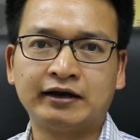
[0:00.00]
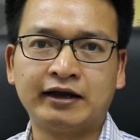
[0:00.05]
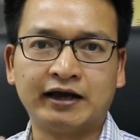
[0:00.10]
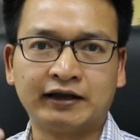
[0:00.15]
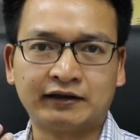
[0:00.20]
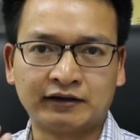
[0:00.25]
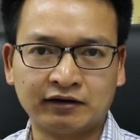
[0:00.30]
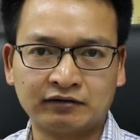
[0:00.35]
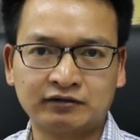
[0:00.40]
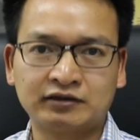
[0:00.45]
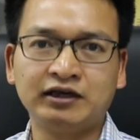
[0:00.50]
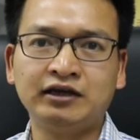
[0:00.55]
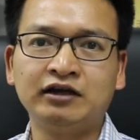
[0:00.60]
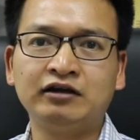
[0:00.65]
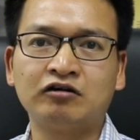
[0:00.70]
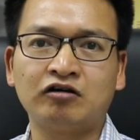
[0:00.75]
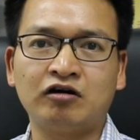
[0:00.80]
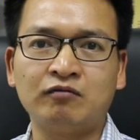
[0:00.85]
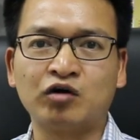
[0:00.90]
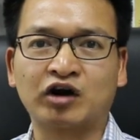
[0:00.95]
để thực
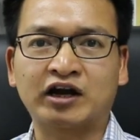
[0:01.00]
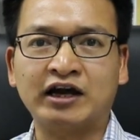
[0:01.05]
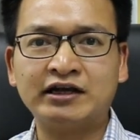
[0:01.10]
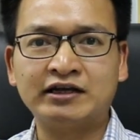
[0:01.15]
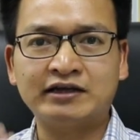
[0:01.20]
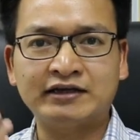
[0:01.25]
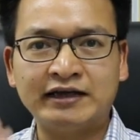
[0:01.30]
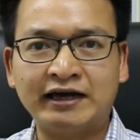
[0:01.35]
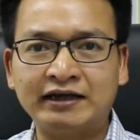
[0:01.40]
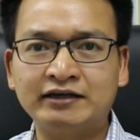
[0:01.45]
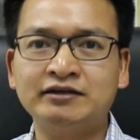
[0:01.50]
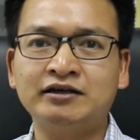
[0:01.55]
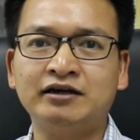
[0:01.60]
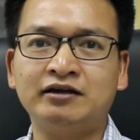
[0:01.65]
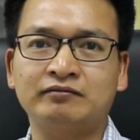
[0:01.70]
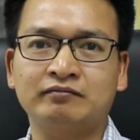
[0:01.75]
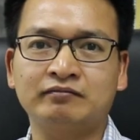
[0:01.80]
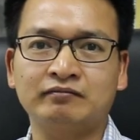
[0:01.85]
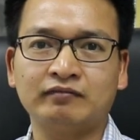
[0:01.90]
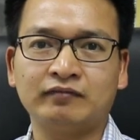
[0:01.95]
thi nó một cách nhanh
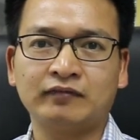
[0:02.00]
nhất